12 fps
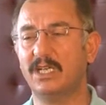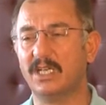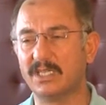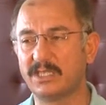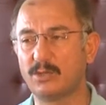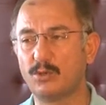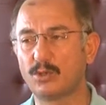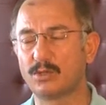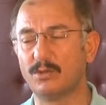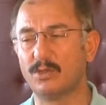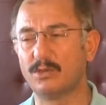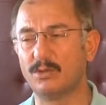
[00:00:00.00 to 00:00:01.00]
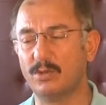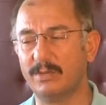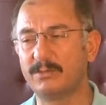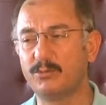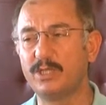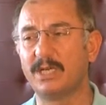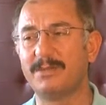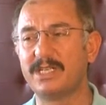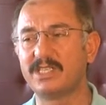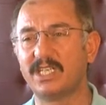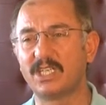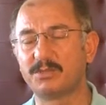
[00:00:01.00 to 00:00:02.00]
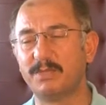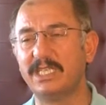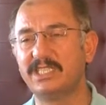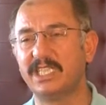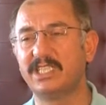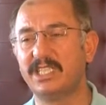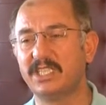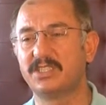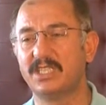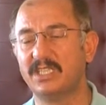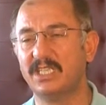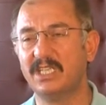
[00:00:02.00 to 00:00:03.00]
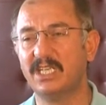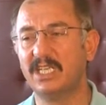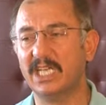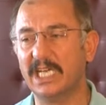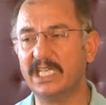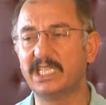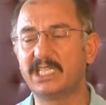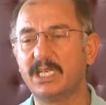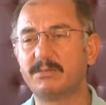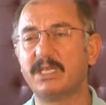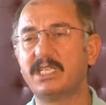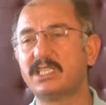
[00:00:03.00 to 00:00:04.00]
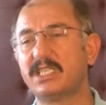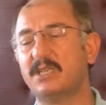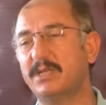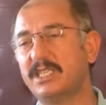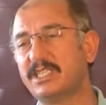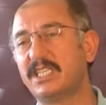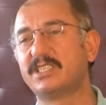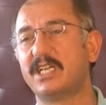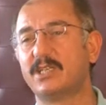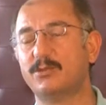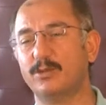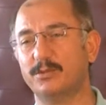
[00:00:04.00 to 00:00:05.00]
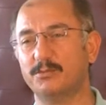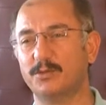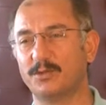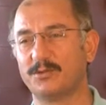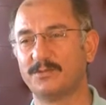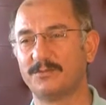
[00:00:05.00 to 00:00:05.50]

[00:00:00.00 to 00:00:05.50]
Hazreti Ömer bu yabancılaşma hissettiği için ehli kitaptan kızarmanızı yasaklıyorum diyor.